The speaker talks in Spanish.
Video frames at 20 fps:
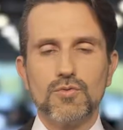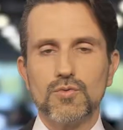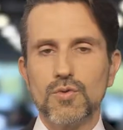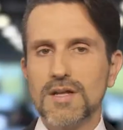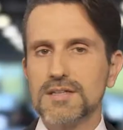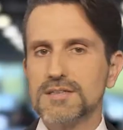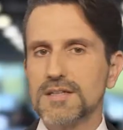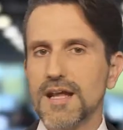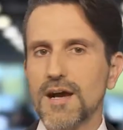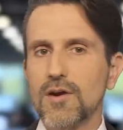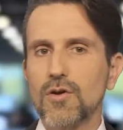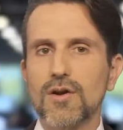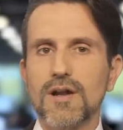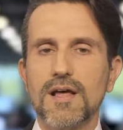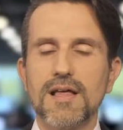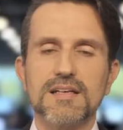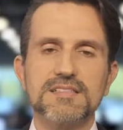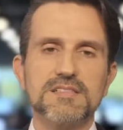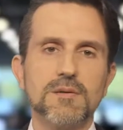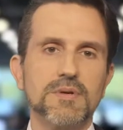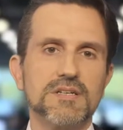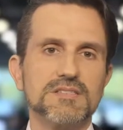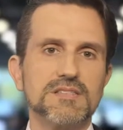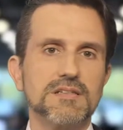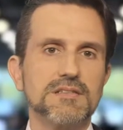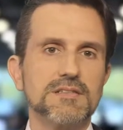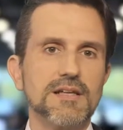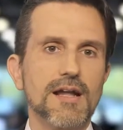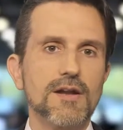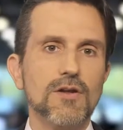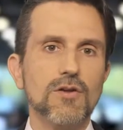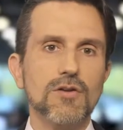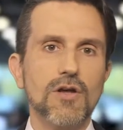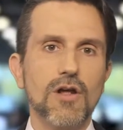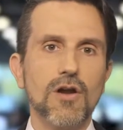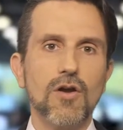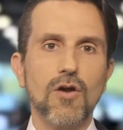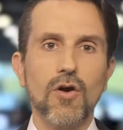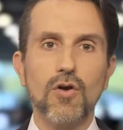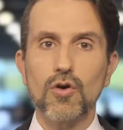Durante la jornada se
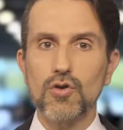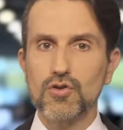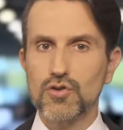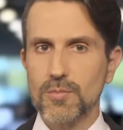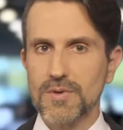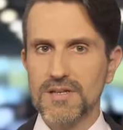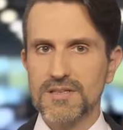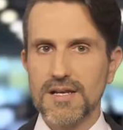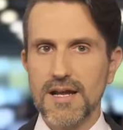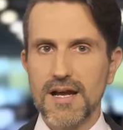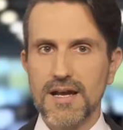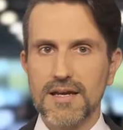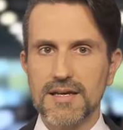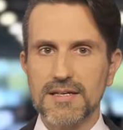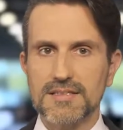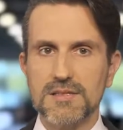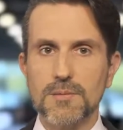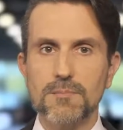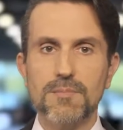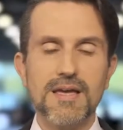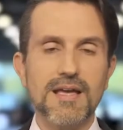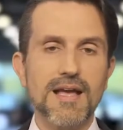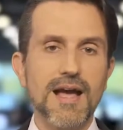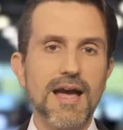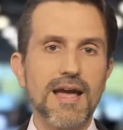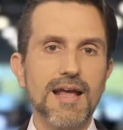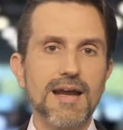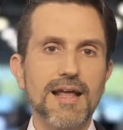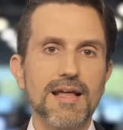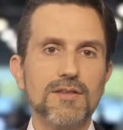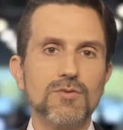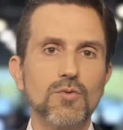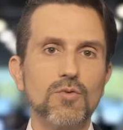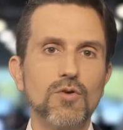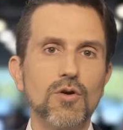presentaron los cortometrajes Micaela, tu